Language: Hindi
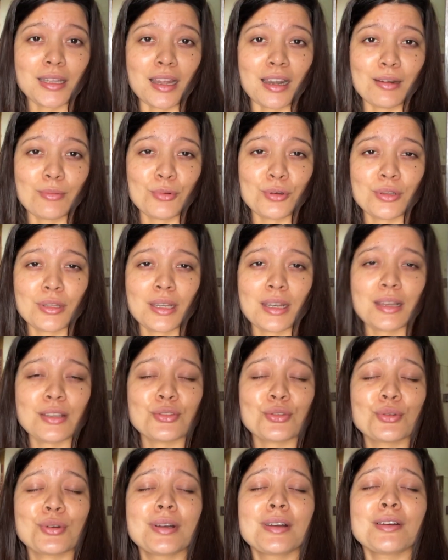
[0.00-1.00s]
दाढ़ बोलते हैं ना
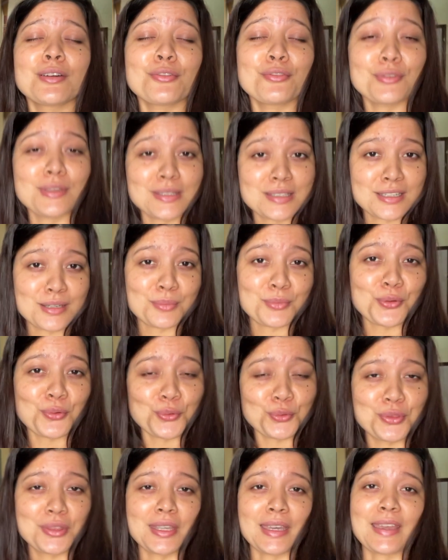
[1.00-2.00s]
जो विजडम
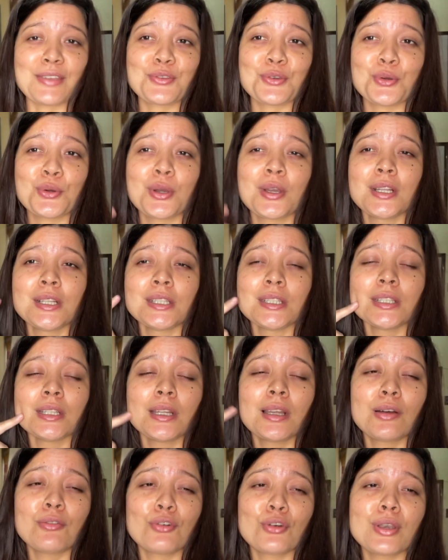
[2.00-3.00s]
टूथ है जो
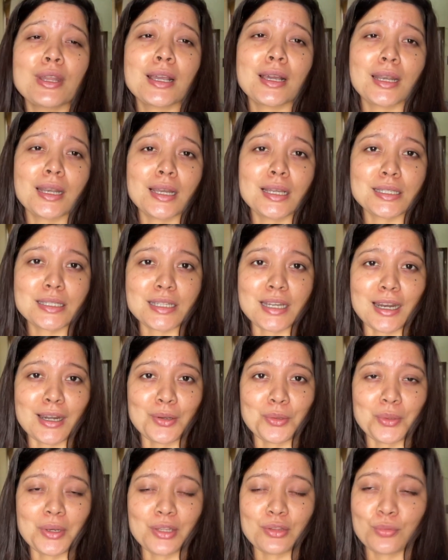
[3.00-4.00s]
वो निकलना
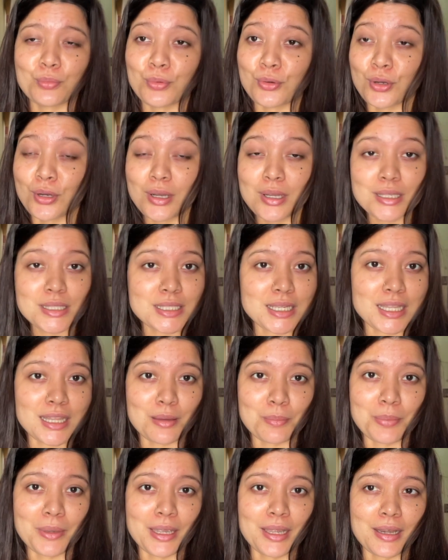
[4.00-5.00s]
स्टार्ट हो रहा है तो बहुत
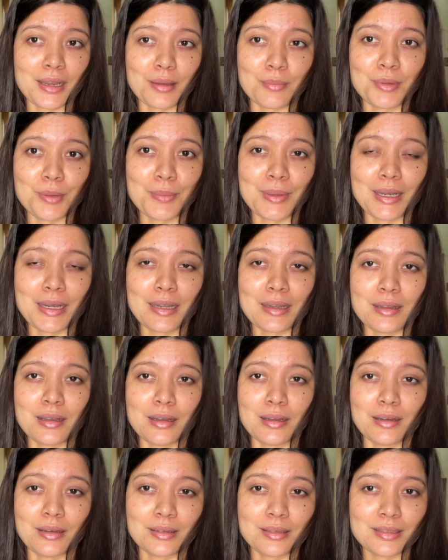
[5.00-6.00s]
ज़्यादा पेन है अभी मेरे
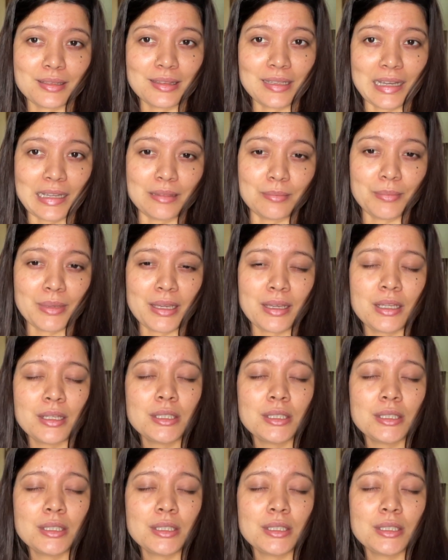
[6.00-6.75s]
दांत में